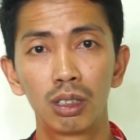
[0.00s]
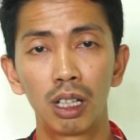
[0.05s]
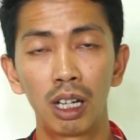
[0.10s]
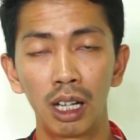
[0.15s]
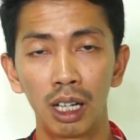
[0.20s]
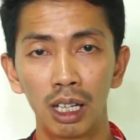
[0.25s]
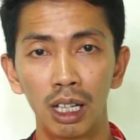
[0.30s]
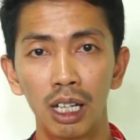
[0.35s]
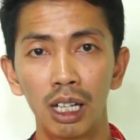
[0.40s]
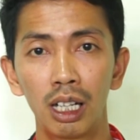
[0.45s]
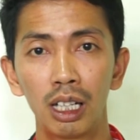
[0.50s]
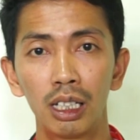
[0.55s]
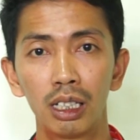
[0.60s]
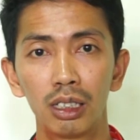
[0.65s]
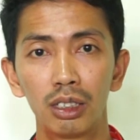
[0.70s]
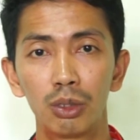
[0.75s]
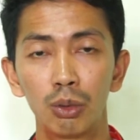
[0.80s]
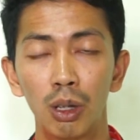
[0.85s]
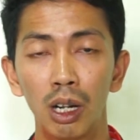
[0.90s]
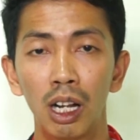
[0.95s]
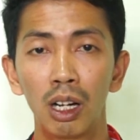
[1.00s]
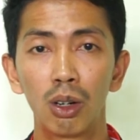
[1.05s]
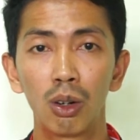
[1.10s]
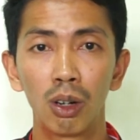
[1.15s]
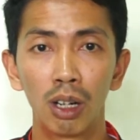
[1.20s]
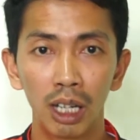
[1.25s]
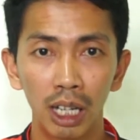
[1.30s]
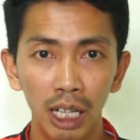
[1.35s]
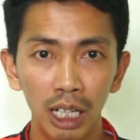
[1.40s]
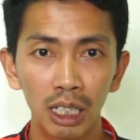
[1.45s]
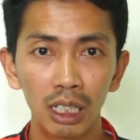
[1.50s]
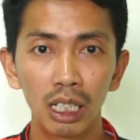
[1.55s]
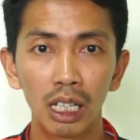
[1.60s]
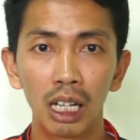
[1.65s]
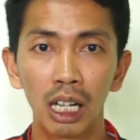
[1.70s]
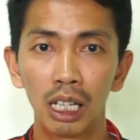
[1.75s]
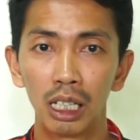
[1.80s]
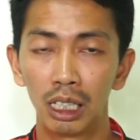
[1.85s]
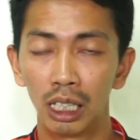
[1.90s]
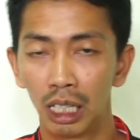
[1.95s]
karena jualan online
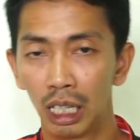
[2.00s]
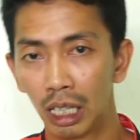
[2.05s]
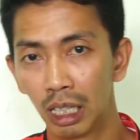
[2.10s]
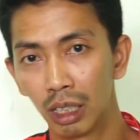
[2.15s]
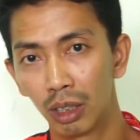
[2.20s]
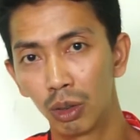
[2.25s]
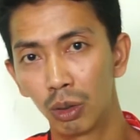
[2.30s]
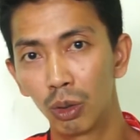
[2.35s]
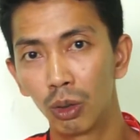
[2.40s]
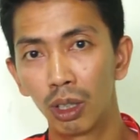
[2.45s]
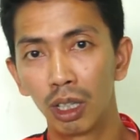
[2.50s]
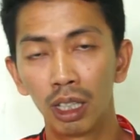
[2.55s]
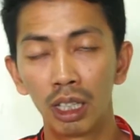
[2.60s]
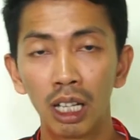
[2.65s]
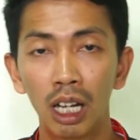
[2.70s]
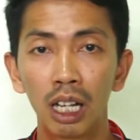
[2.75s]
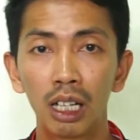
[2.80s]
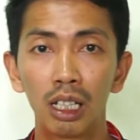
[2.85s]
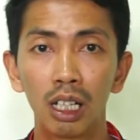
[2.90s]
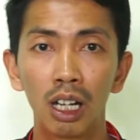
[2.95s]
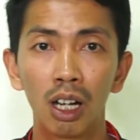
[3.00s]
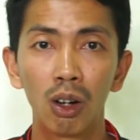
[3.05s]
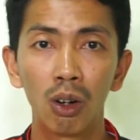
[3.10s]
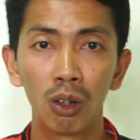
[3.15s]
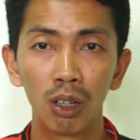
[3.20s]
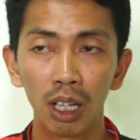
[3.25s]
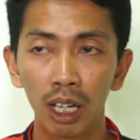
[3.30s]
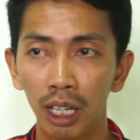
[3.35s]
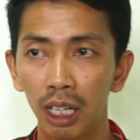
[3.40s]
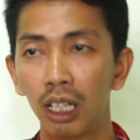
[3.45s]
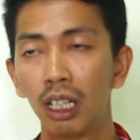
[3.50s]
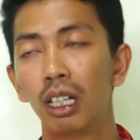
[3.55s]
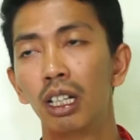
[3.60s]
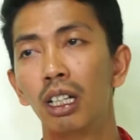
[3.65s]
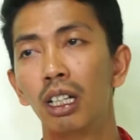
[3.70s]
adalah toko kita adalah online.